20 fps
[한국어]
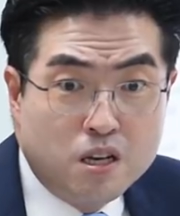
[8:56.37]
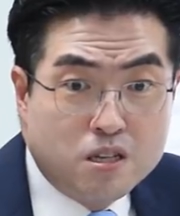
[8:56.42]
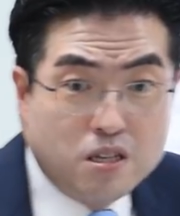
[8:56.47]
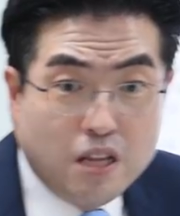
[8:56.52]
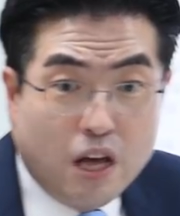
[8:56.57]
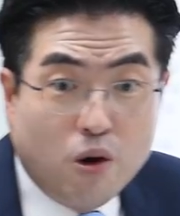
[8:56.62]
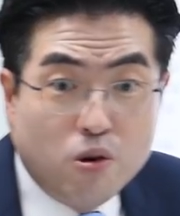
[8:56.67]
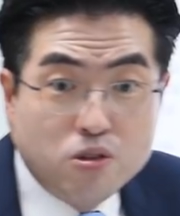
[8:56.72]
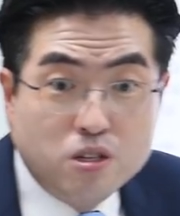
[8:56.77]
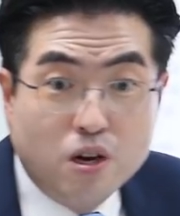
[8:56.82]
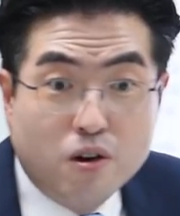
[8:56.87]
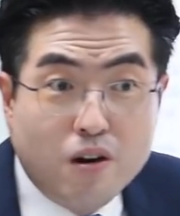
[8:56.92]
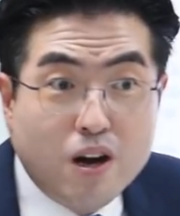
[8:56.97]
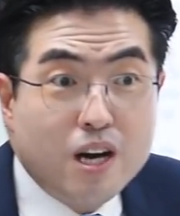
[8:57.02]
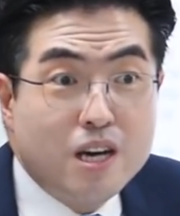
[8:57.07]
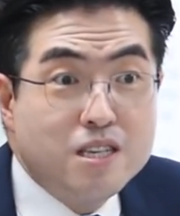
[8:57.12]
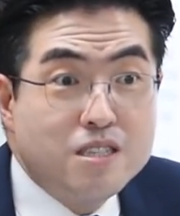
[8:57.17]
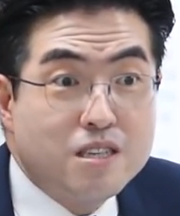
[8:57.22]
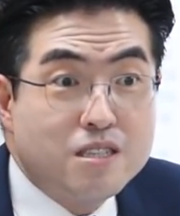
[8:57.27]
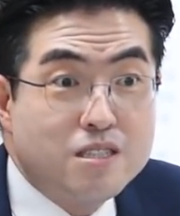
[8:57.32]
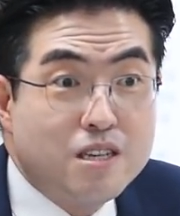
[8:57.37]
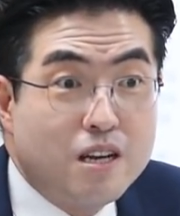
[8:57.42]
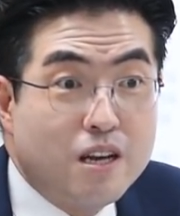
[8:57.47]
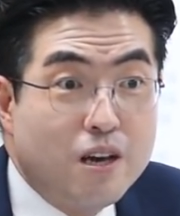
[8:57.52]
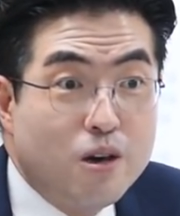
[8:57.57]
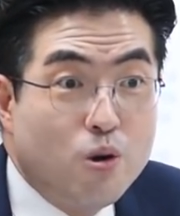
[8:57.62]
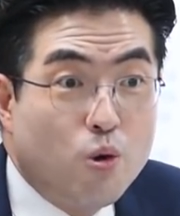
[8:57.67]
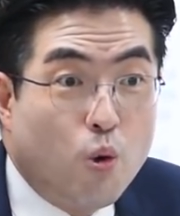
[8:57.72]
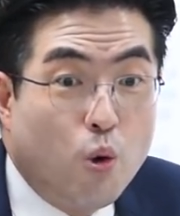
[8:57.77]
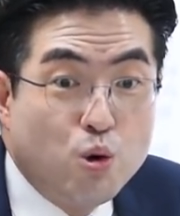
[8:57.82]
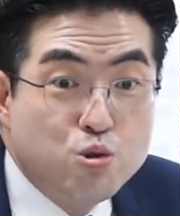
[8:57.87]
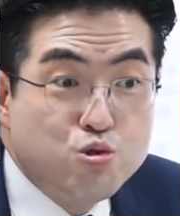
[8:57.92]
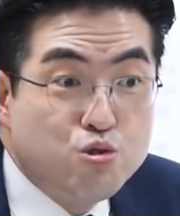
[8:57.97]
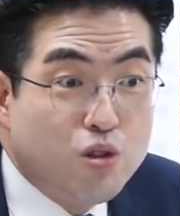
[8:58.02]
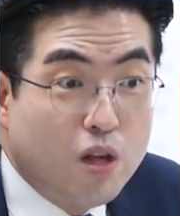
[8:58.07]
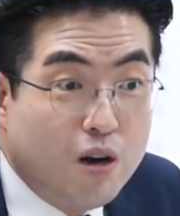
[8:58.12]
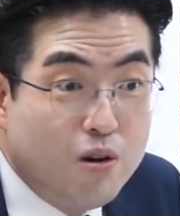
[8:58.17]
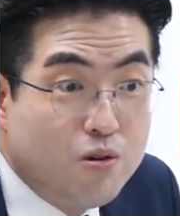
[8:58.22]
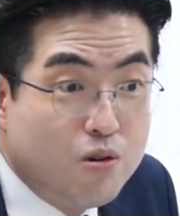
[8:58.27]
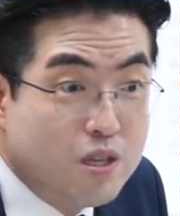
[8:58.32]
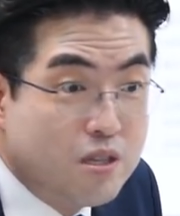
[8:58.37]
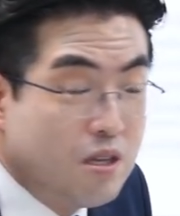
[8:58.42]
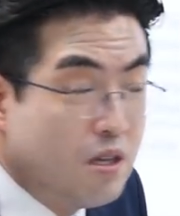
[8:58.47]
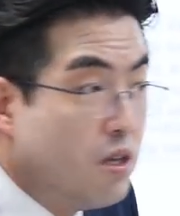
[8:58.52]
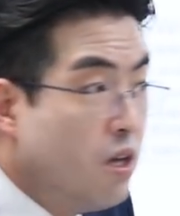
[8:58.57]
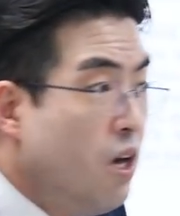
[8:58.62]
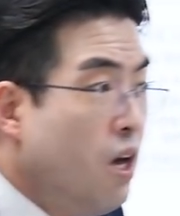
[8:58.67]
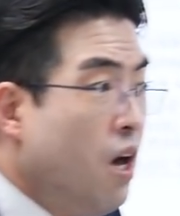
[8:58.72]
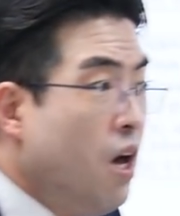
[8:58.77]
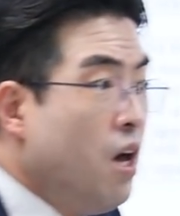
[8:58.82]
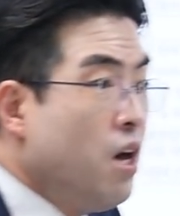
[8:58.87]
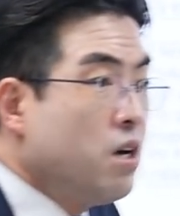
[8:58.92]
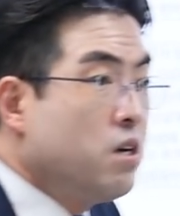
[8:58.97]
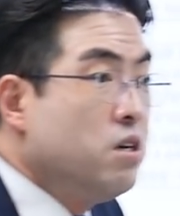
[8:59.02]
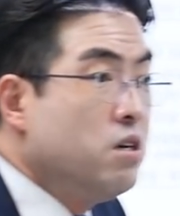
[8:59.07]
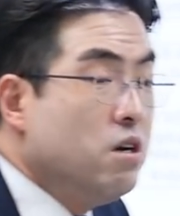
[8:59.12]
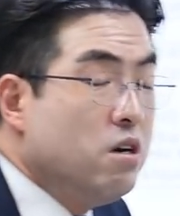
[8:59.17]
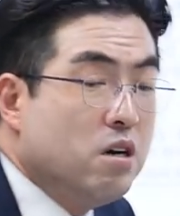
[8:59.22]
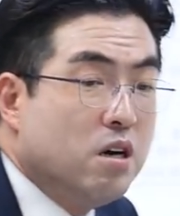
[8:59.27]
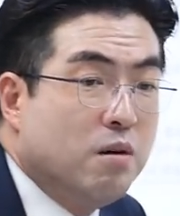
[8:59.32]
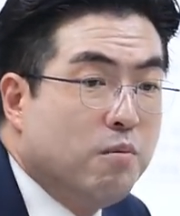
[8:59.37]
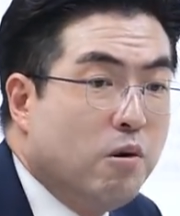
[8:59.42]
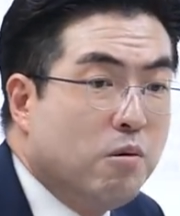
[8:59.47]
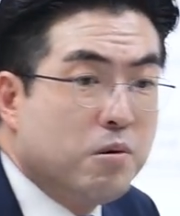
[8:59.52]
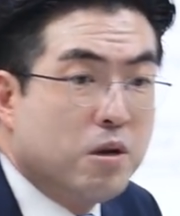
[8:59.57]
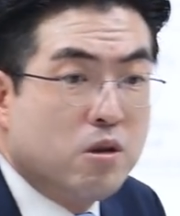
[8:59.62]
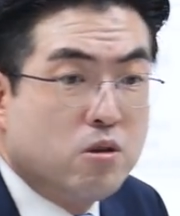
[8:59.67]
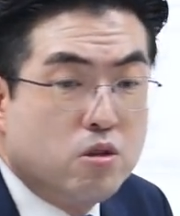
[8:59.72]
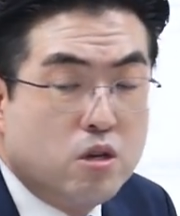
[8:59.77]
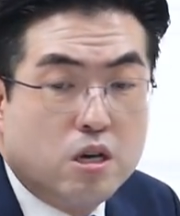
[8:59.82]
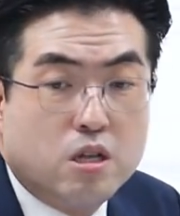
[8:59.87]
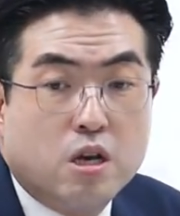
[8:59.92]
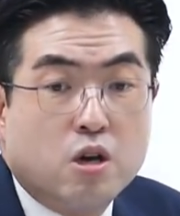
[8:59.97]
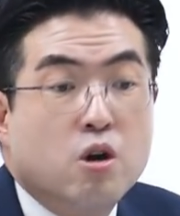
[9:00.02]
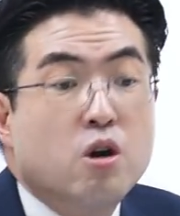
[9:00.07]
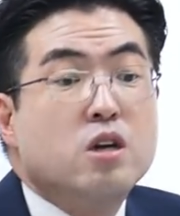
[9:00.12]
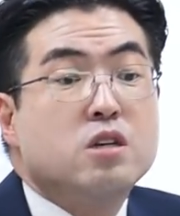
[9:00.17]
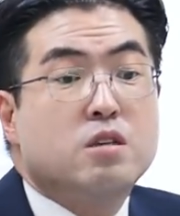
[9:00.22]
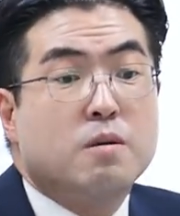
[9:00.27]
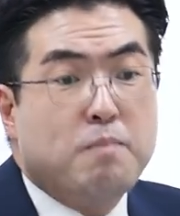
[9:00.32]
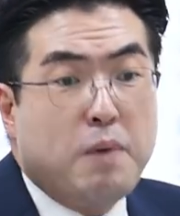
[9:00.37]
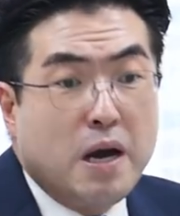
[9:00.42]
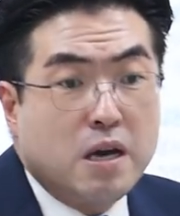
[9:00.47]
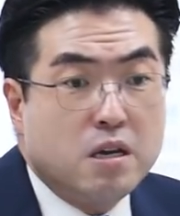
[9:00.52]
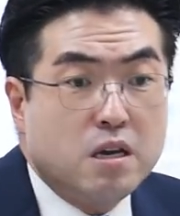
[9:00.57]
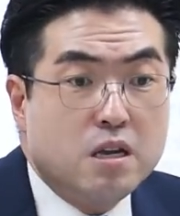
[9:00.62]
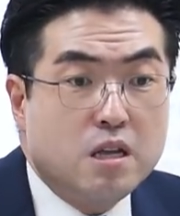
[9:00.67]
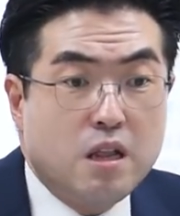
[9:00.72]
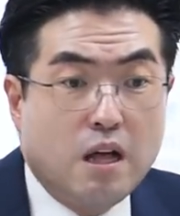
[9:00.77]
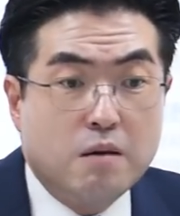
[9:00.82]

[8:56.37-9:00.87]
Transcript: 그 나온 영화가 있었잖아요. 고수 나오고 했던 그런 거 보면 어떻게 돼? 거기서 판결이